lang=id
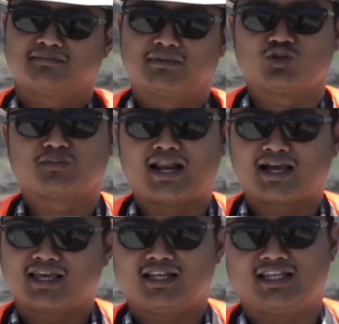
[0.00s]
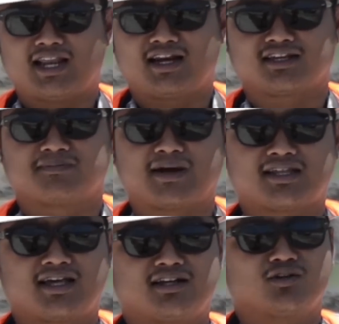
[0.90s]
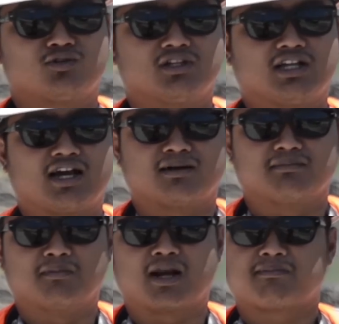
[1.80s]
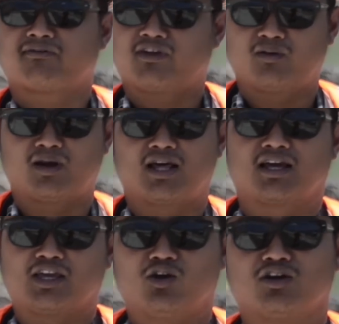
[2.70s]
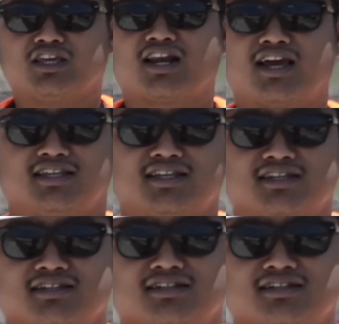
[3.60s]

Berjumpa lagi di lain kesempatan dengan beberapa fenomena geologi yang lainnya.